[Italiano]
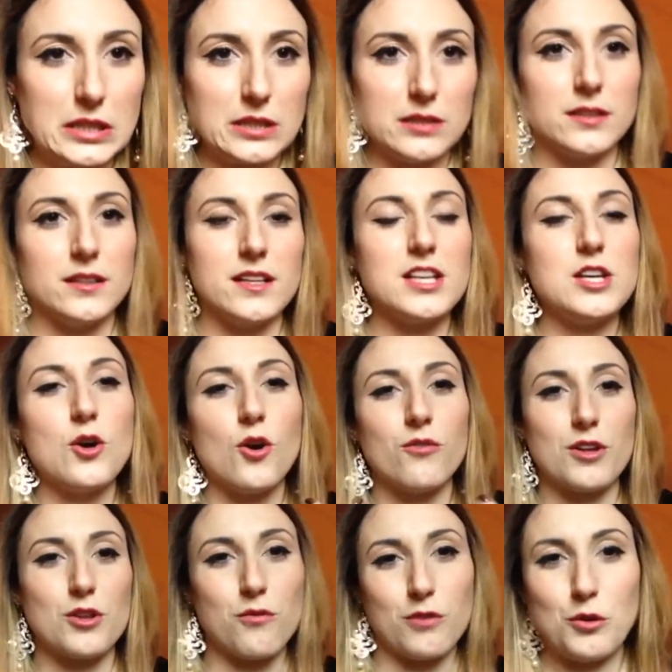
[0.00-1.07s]
eh, io ho
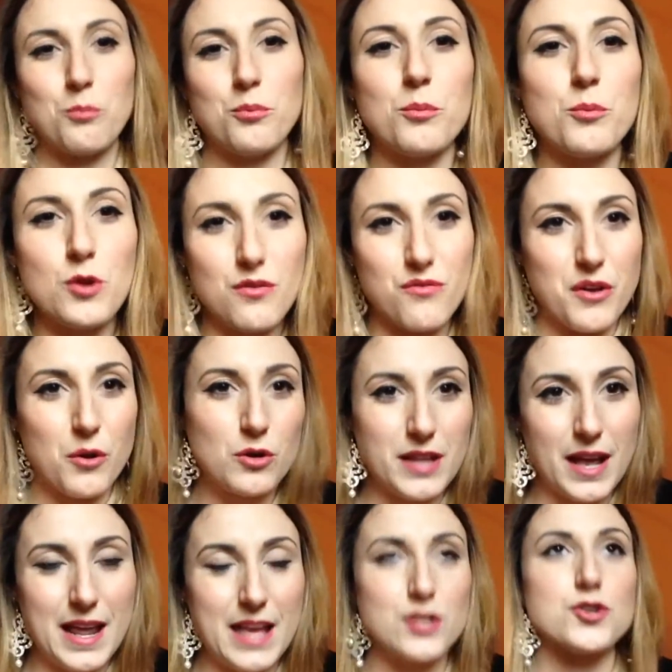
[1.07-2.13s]
fatto un po' più difficoltà
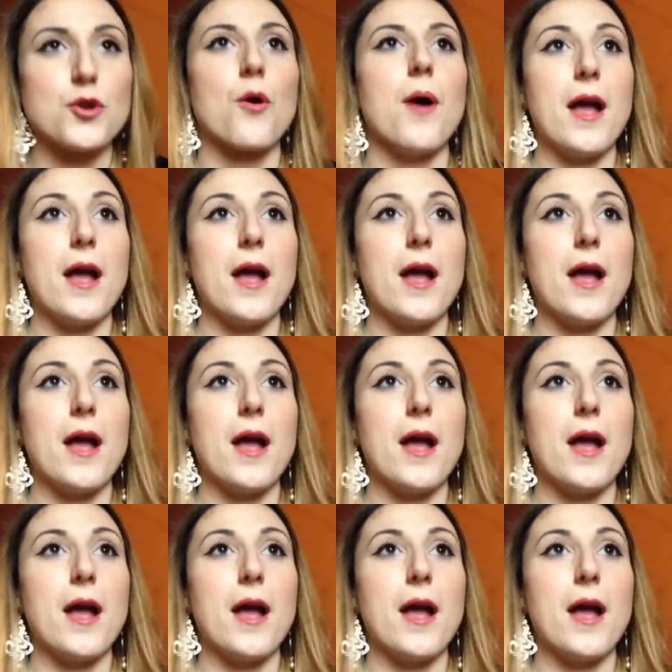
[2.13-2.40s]
a leggerlo.